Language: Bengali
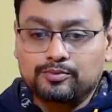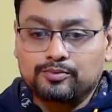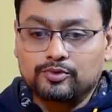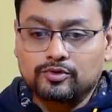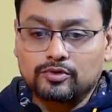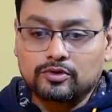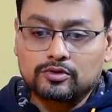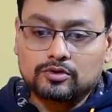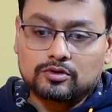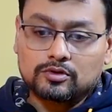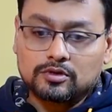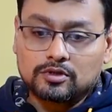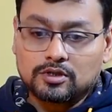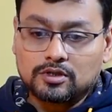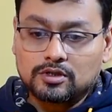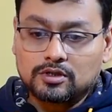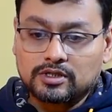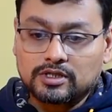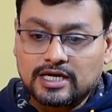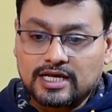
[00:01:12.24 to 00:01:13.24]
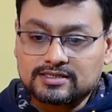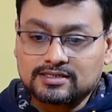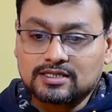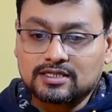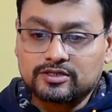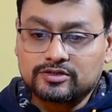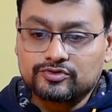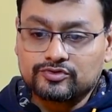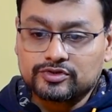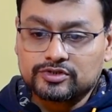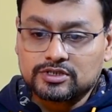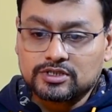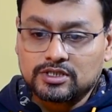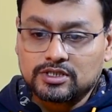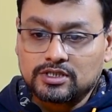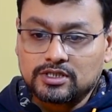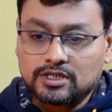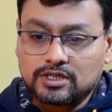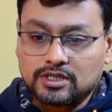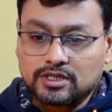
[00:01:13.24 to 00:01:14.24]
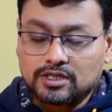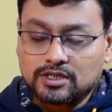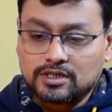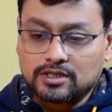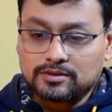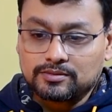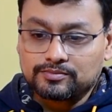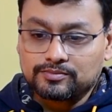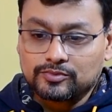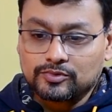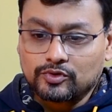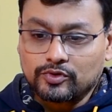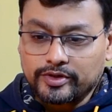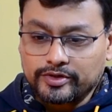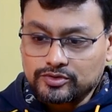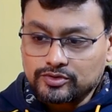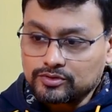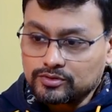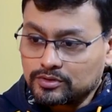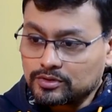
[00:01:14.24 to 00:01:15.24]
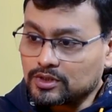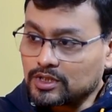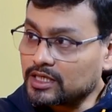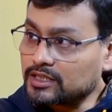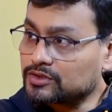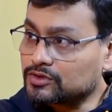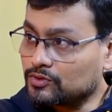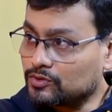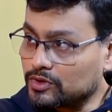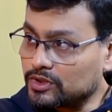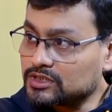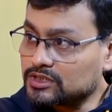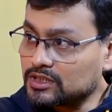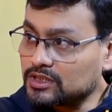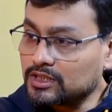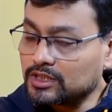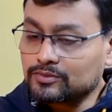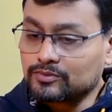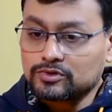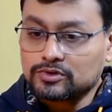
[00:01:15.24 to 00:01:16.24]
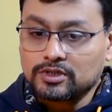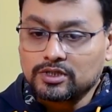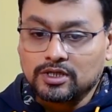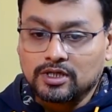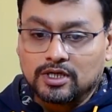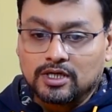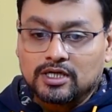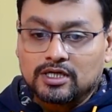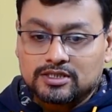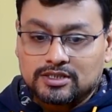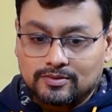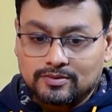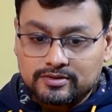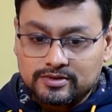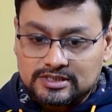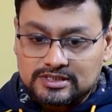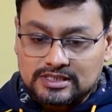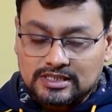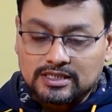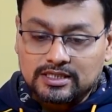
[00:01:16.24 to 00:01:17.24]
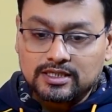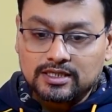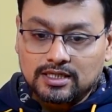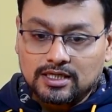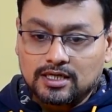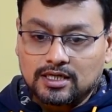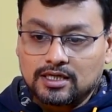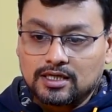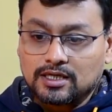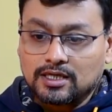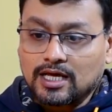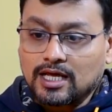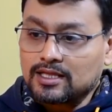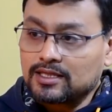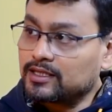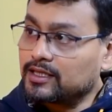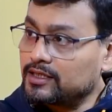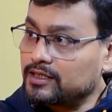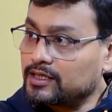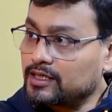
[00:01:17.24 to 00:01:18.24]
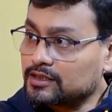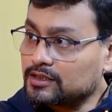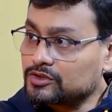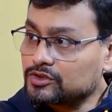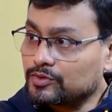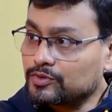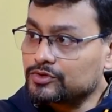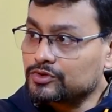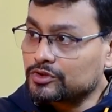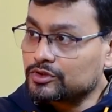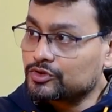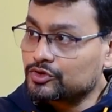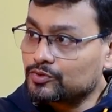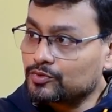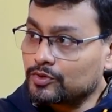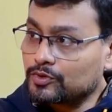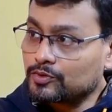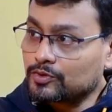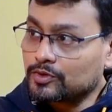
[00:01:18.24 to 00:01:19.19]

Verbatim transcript: পুরনো ক্লাসিক লিটারেচার নিয়ে কয়েকজন কাজ করেছেন এর মধ্যে যেমন রিসেন্টলি লালদারি একটা ছবি চলছে সুমন